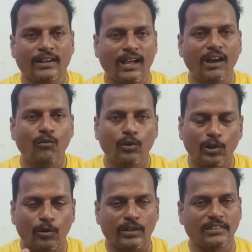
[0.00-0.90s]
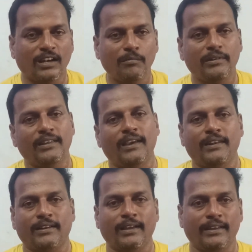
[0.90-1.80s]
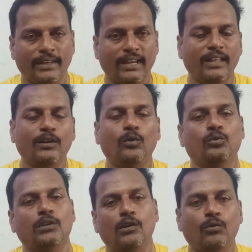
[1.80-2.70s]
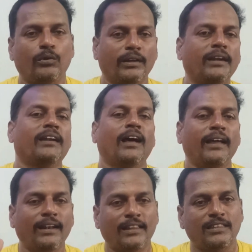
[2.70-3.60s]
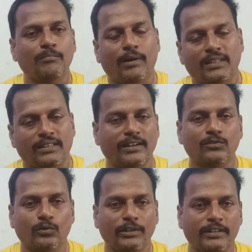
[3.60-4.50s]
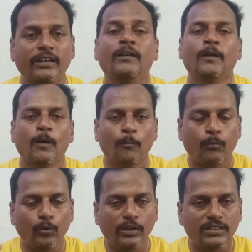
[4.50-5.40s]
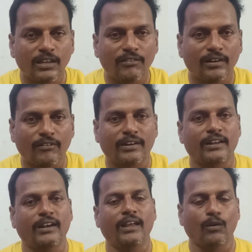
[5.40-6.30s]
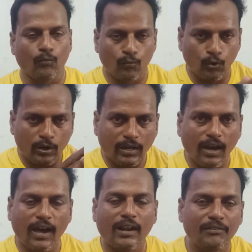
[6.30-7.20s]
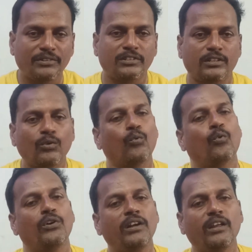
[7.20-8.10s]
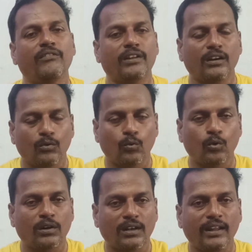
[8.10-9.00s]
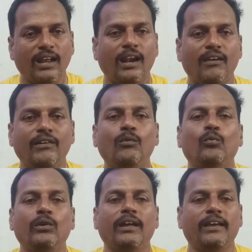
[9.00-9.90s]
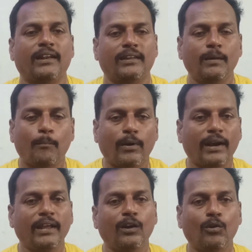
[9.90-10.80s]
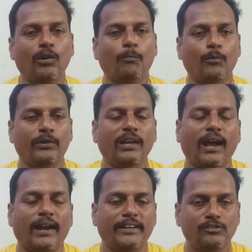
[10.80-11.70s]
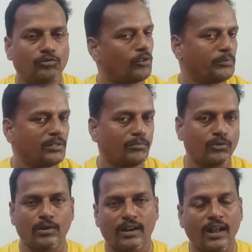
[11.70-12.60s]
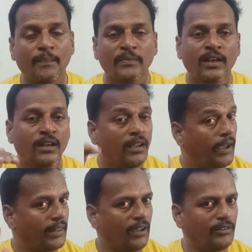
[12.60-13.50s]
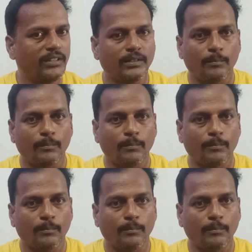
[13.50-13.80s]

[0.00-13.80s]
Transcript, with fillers: நான் உங்களோட தளபதியாக இருக்கேன் எனக்கு உத்தரவு கொடுங்க நான் எல்லாத்தையும் பார்த்துக்கிறேன்னு சொல்லிட்டு பூலித்தேவன் அவர்களை உட்கார வச்சுட்டு ஒண்டி வீரன் ஒற்றையாளாவே உள்ளே இறங்கி படைகளோட போய் அடித்து துவம்சம் பண்ணுவாராம் அதாவது